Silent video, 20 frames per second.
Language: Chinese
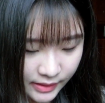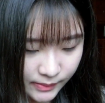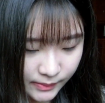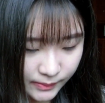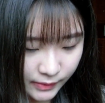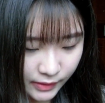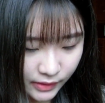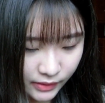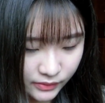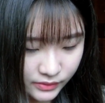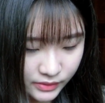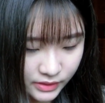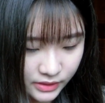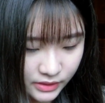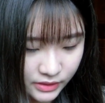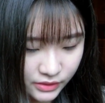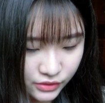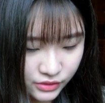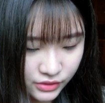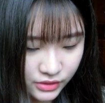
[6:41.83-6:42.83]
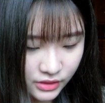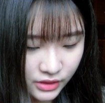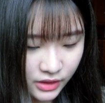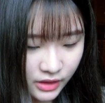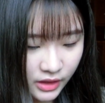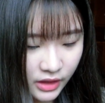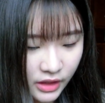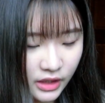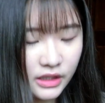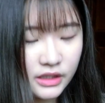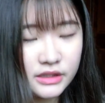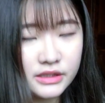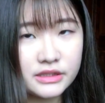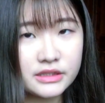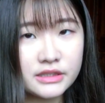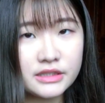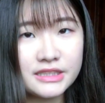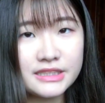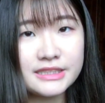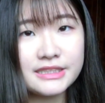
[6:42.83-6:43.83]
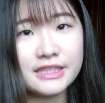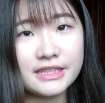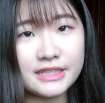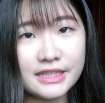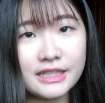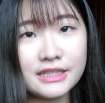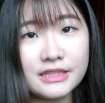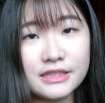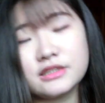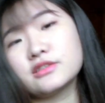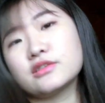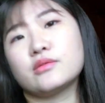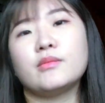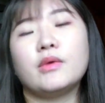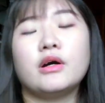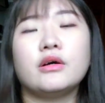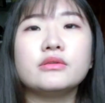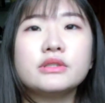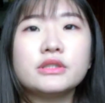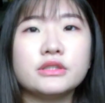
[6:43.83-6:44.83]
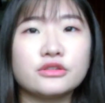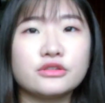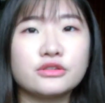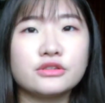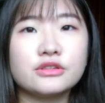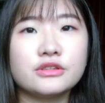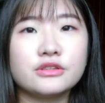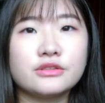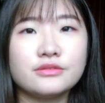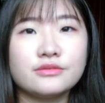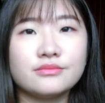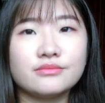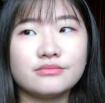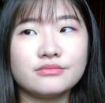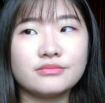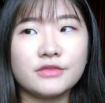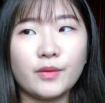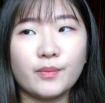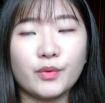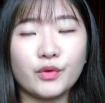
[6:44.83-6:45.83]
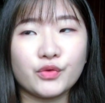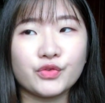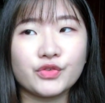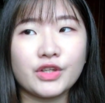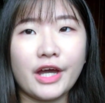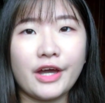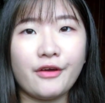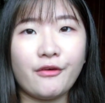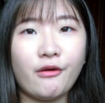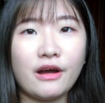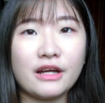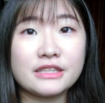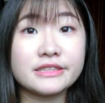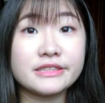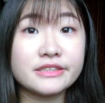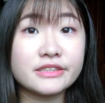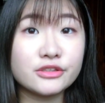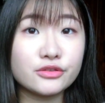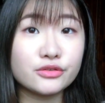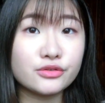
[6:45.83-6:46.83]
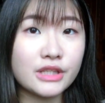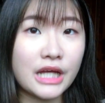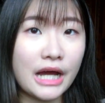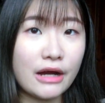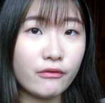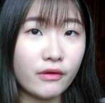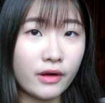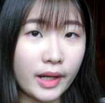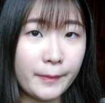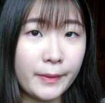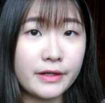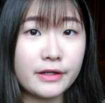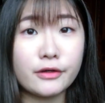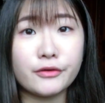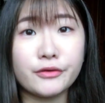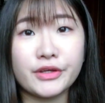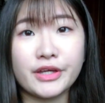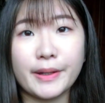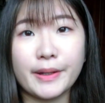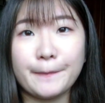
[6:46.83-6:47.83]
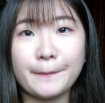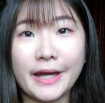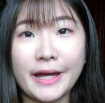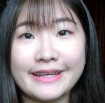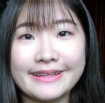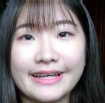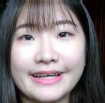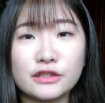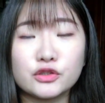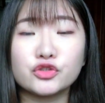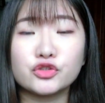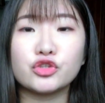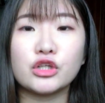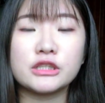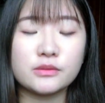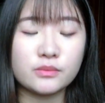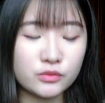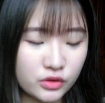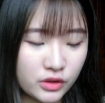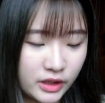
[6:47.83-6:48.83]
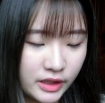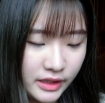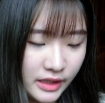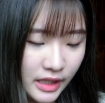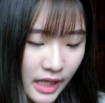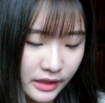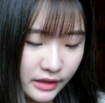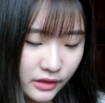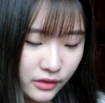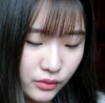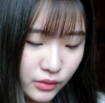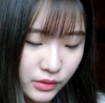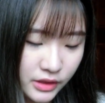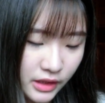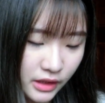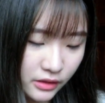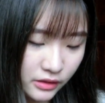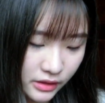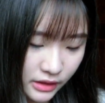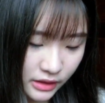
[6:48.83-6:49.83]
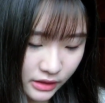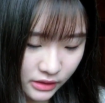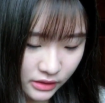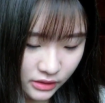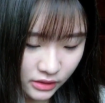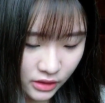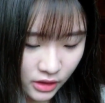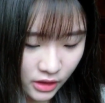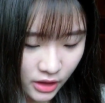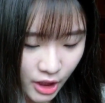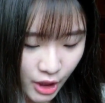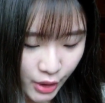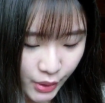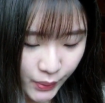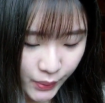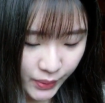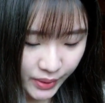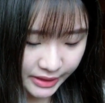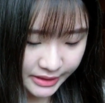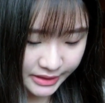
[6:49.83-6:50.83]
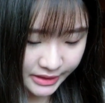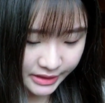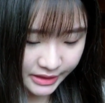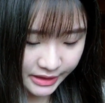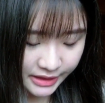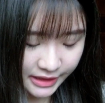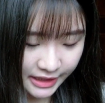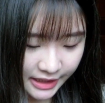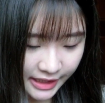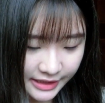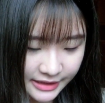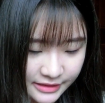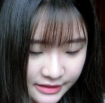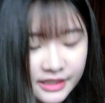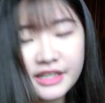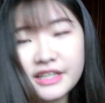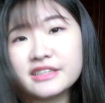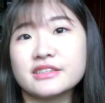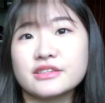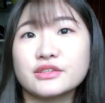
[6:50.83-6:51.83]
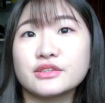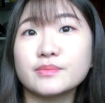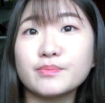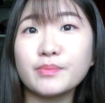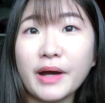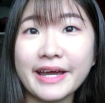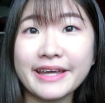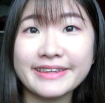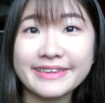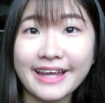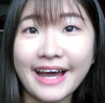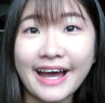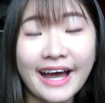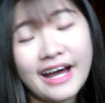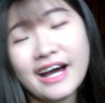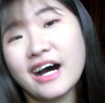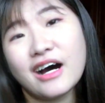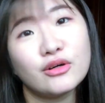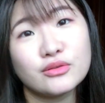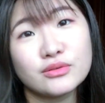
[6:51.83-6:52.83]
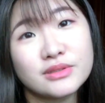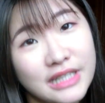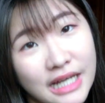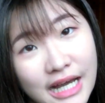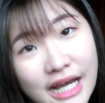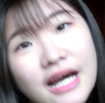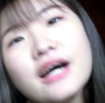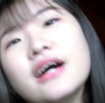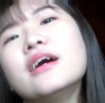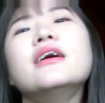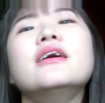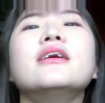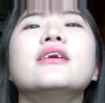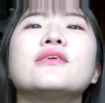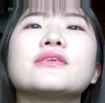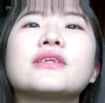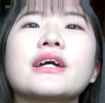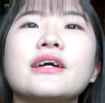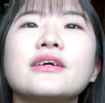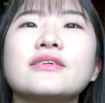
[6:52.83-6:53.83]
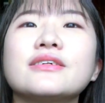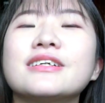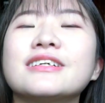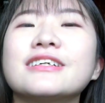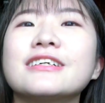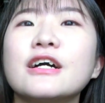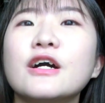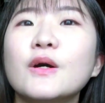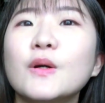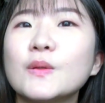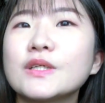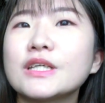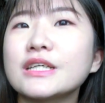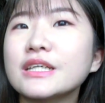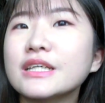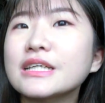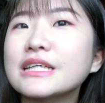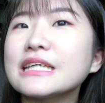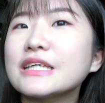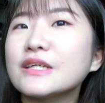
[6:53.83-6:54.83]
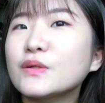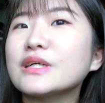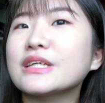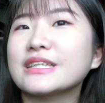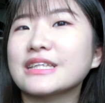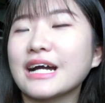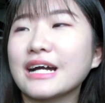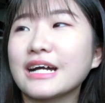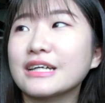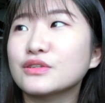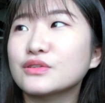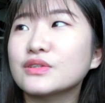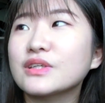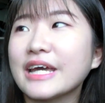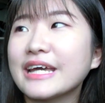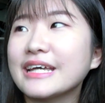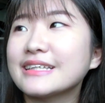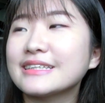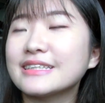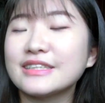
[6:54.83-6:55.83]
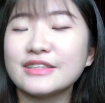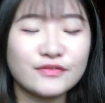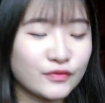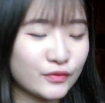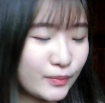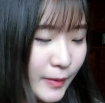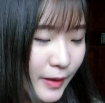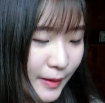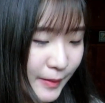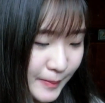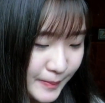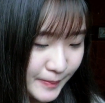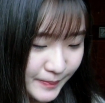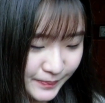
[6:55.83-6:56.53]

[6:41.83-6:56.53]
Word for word: 毛衣，就是很简单的那种毛衣，就是你不用太花心思去搭我干嘛，然后也很百搭，就是穿什么都可以搭。然后我挑了一个灰色跟一个黑色，黑色就是百搭，好搭。我大概。有。我在衣柜打开都是黑的衣服啊，